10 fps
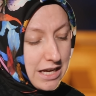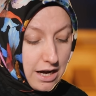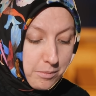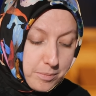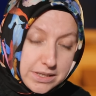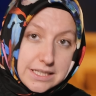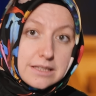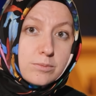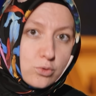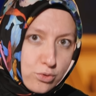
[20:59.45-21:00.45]
Hı hı. Ama
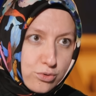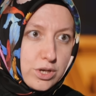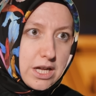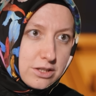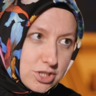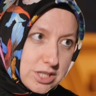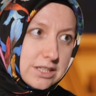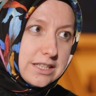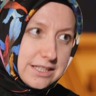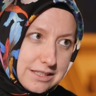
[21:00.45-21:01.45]
bakalım doğruyu
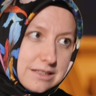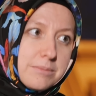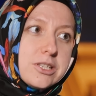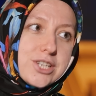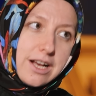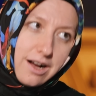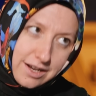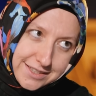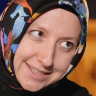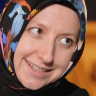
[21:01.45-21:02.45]
yanlıştan ayırt edebilecek
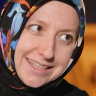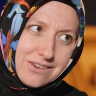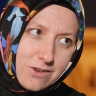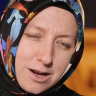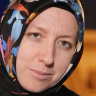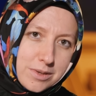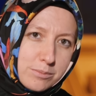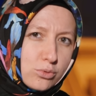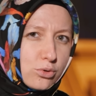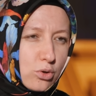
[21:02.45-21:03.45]
akilliği var mı?
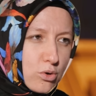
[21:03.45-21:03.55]
Bunun da